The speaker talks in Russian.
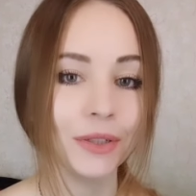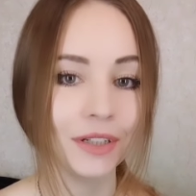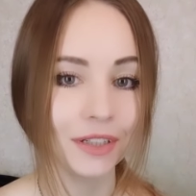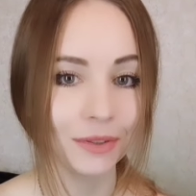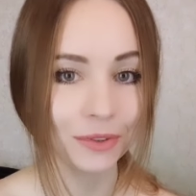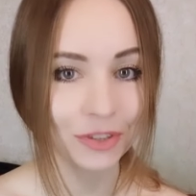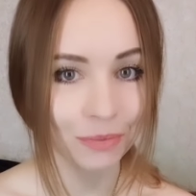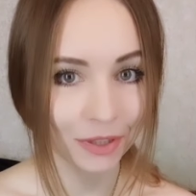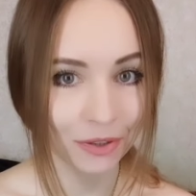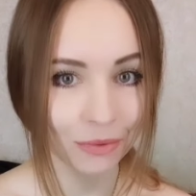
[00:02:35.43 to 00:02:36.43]
Э, очень
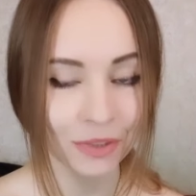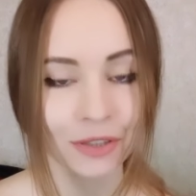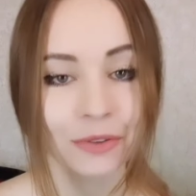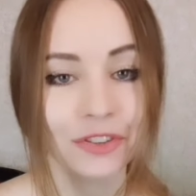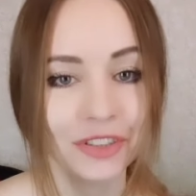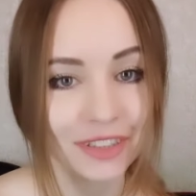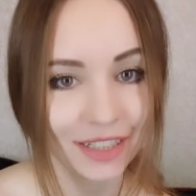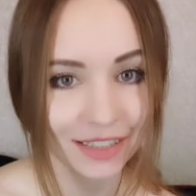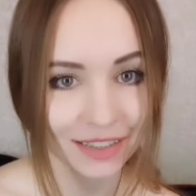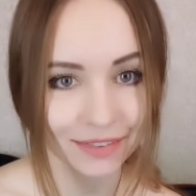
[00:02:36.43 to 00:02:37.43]
подробно, очень
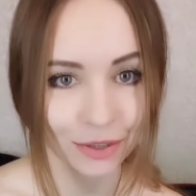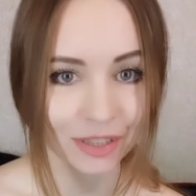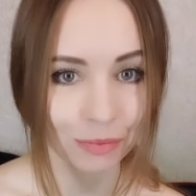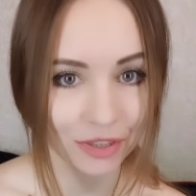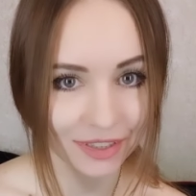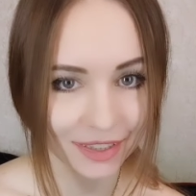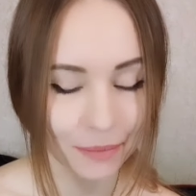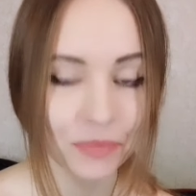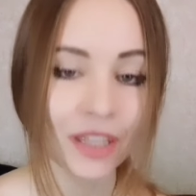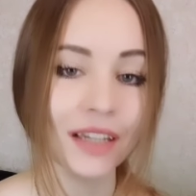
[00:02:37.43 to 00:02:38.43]
интересно все
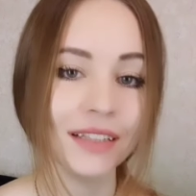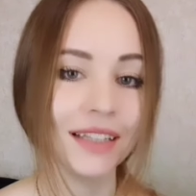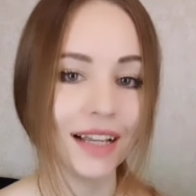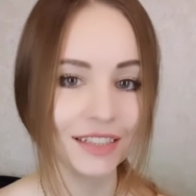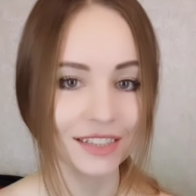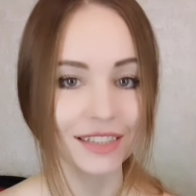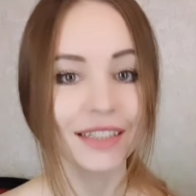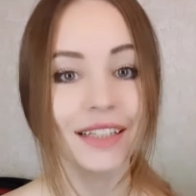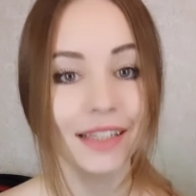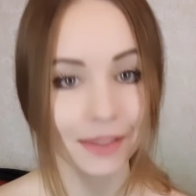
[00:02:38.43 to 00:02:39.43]
расписано. Дальше
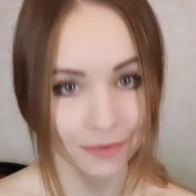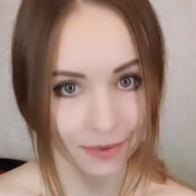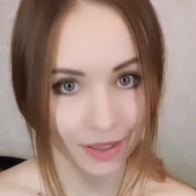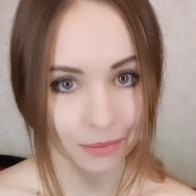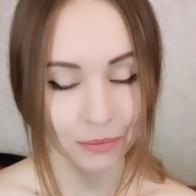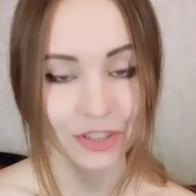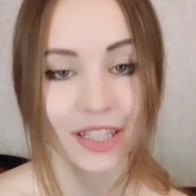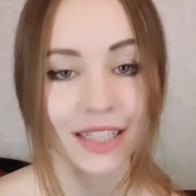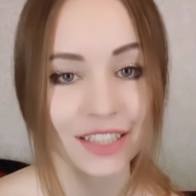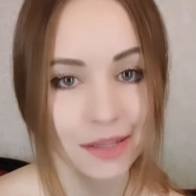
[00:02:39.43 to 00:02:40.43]
лимфа,
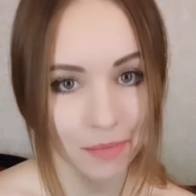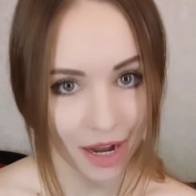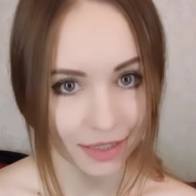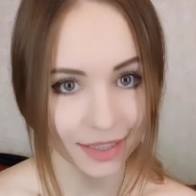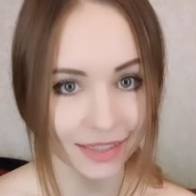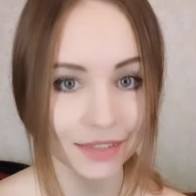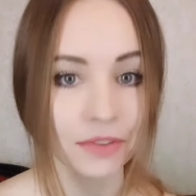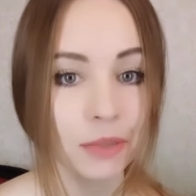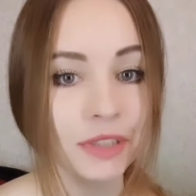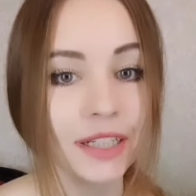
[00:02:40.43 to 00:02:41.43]
межклеточный матрикс,
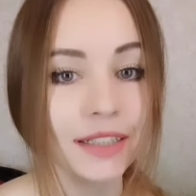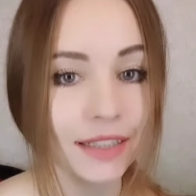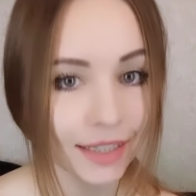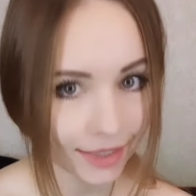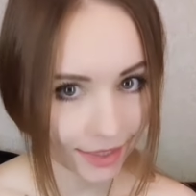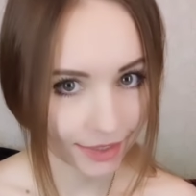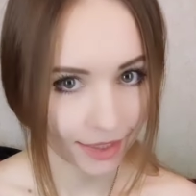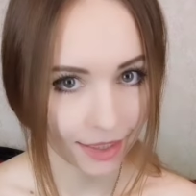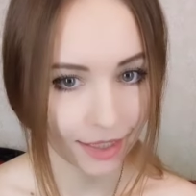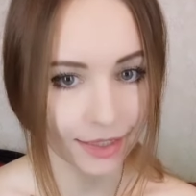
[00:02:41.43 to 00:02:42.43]
выработка коллагена
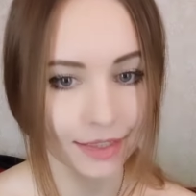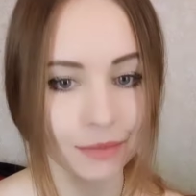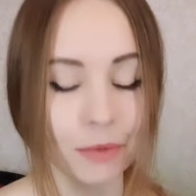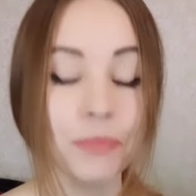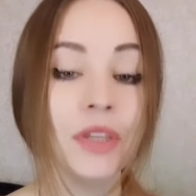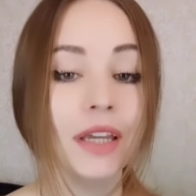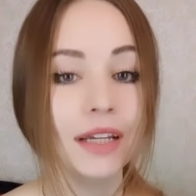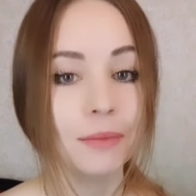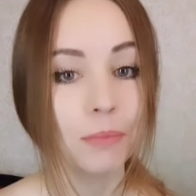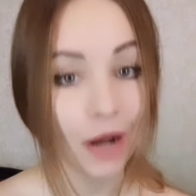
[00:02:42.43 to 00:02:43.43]
организмом,
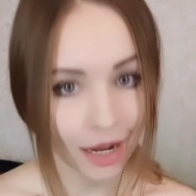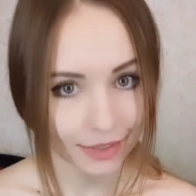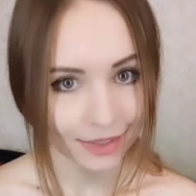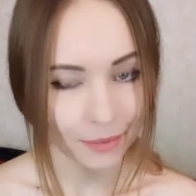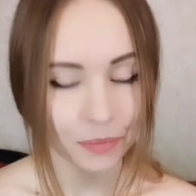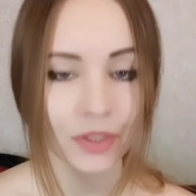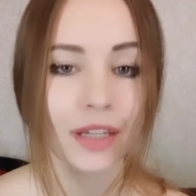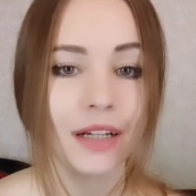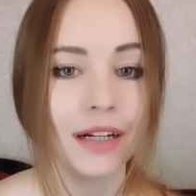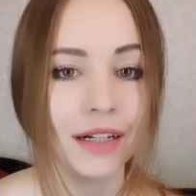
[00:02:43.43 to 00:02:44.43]
БАДы,
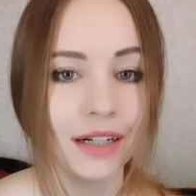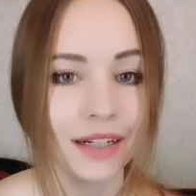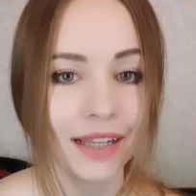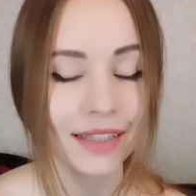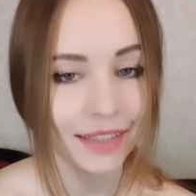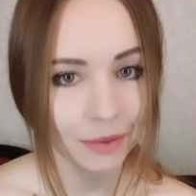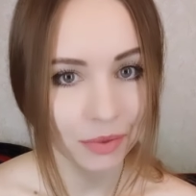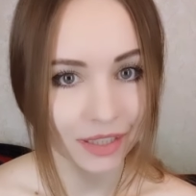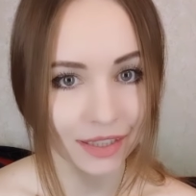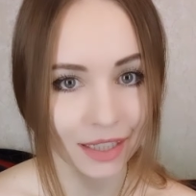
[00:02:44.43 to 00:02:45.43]
а, какие
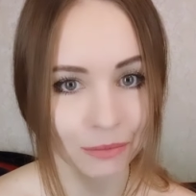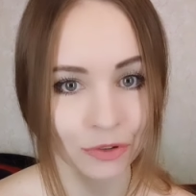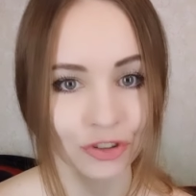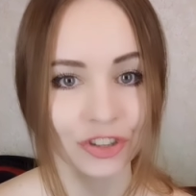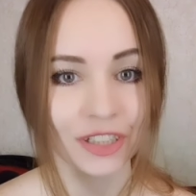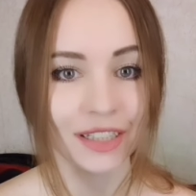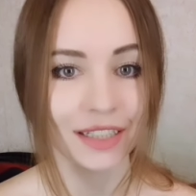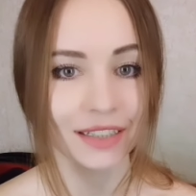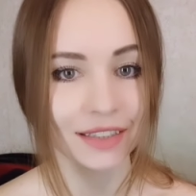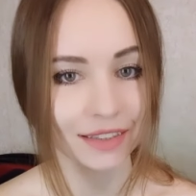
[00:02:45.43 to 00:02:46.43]
БАДы нам
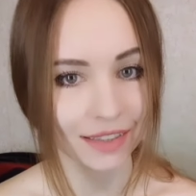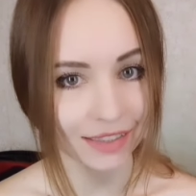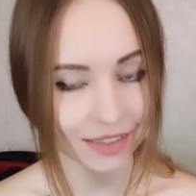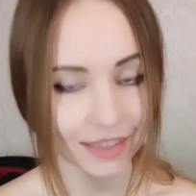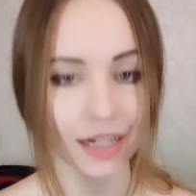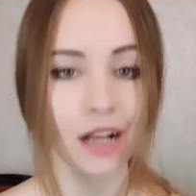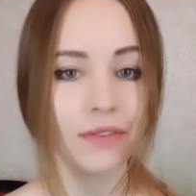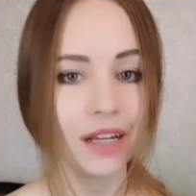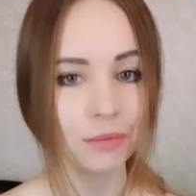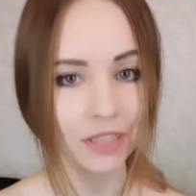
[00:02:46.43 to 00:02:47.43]
нужны, разные
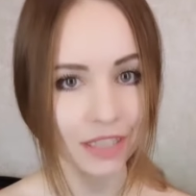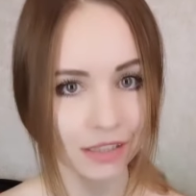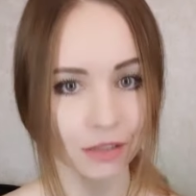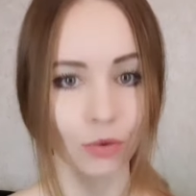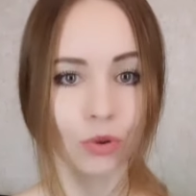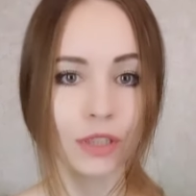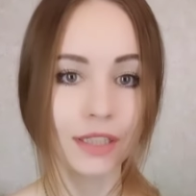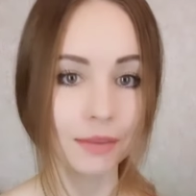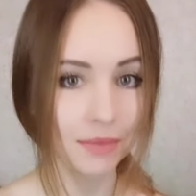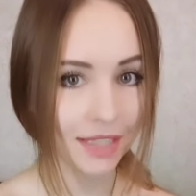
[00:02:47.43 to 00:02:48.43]
травы,
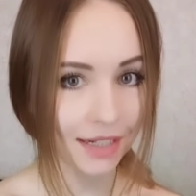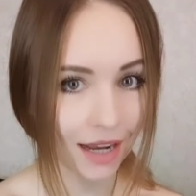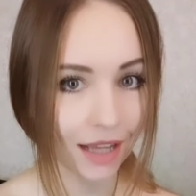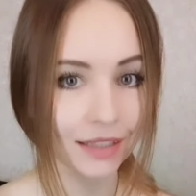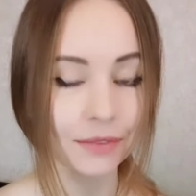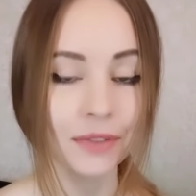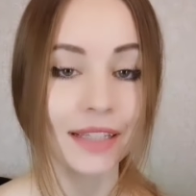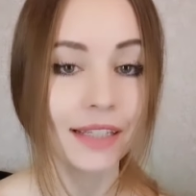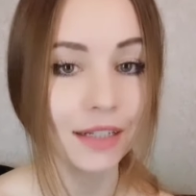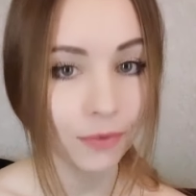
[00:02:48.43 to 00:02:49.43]
аминокислоты, минералы, в
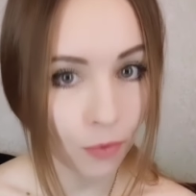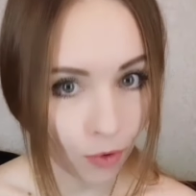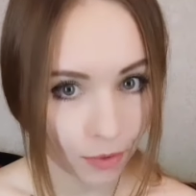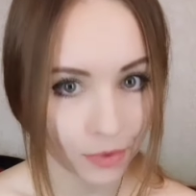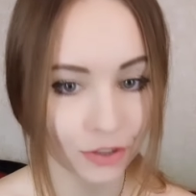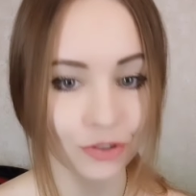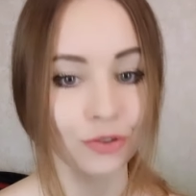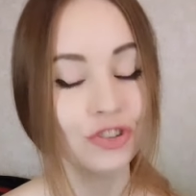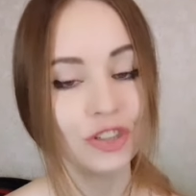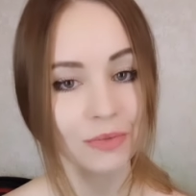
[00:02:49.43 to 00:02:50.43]
каких формах,
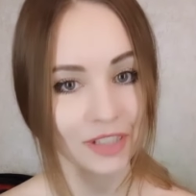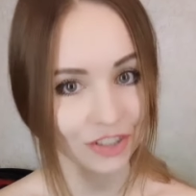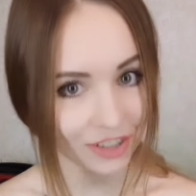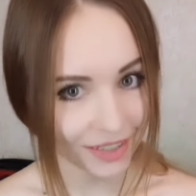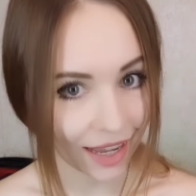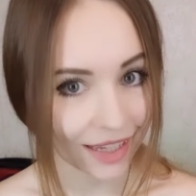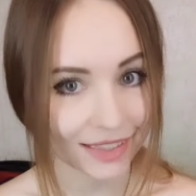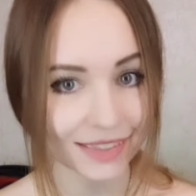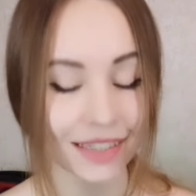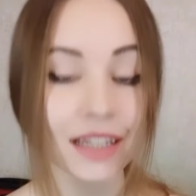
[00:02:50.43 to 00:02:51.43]
что с чем
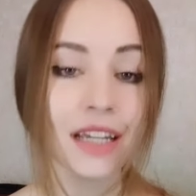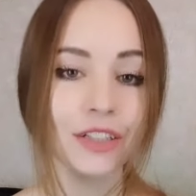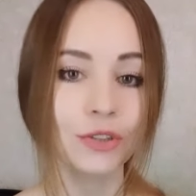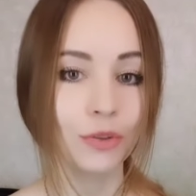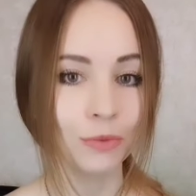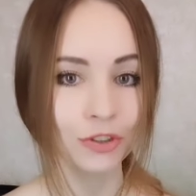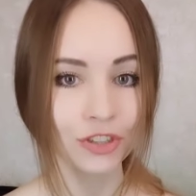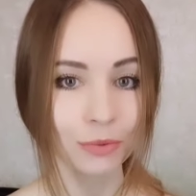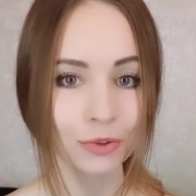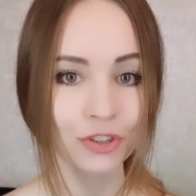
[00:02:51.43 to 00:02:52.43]
сочетается, что
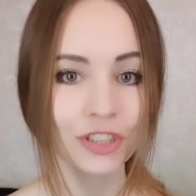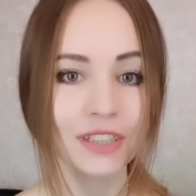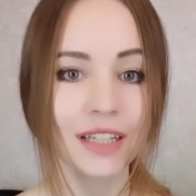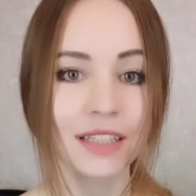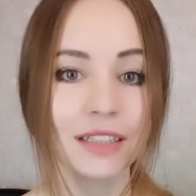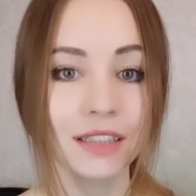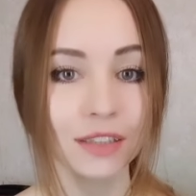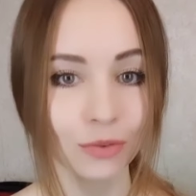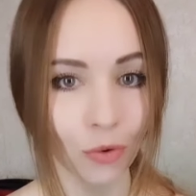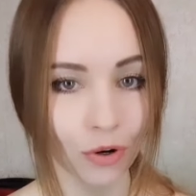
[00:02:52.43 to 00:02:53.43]
можно получить из каких-то
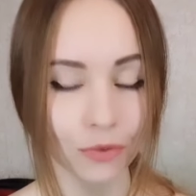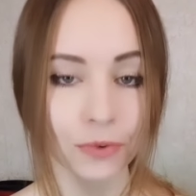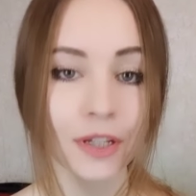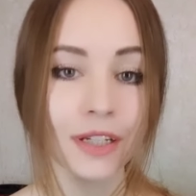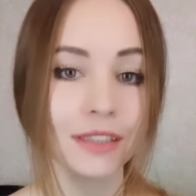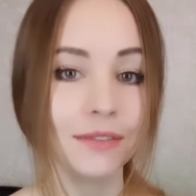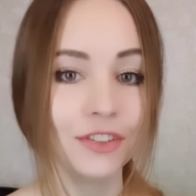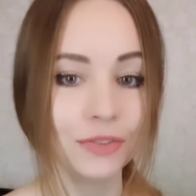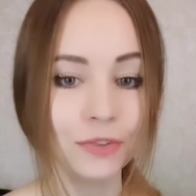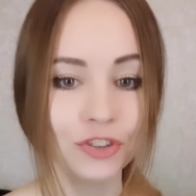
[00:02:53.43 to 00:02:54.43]
соков
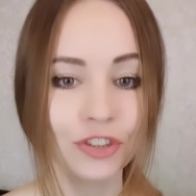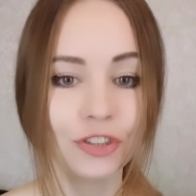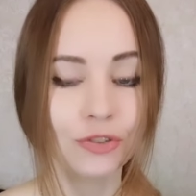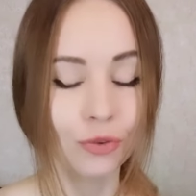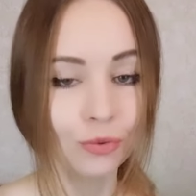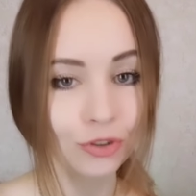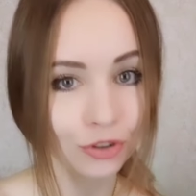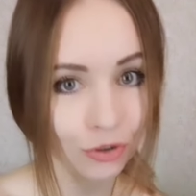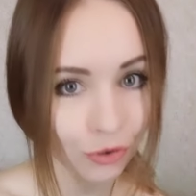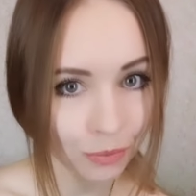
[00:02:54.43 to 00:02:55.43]
свежевыжатых, что лучше
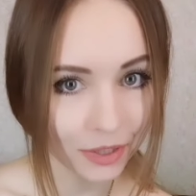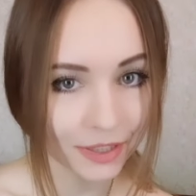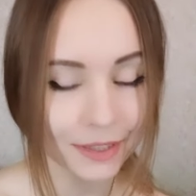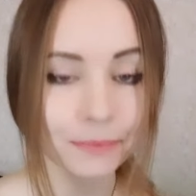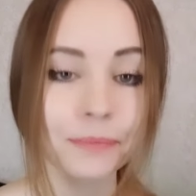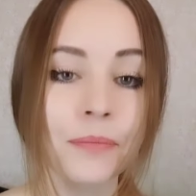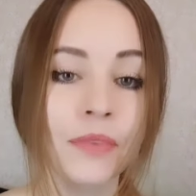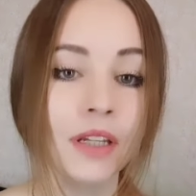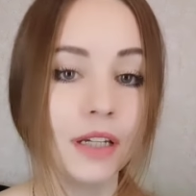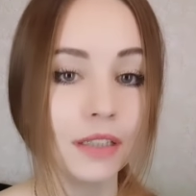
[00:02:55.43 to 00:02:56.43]
докупить.
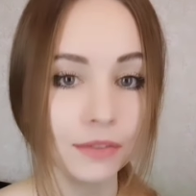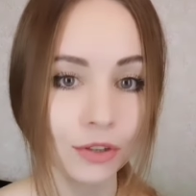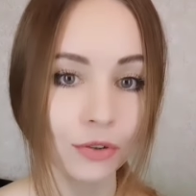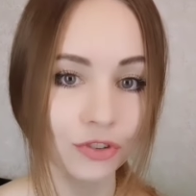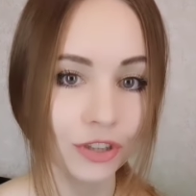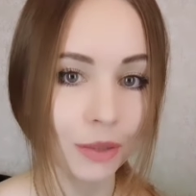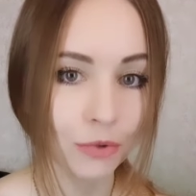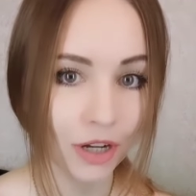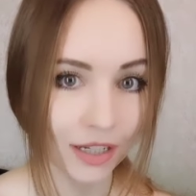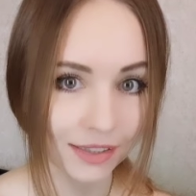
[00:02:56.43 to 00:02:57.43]
Это все тоже там
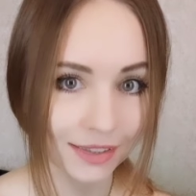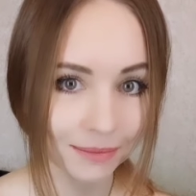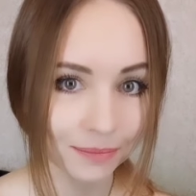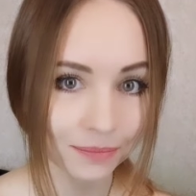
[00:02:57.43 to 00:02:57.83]
указано.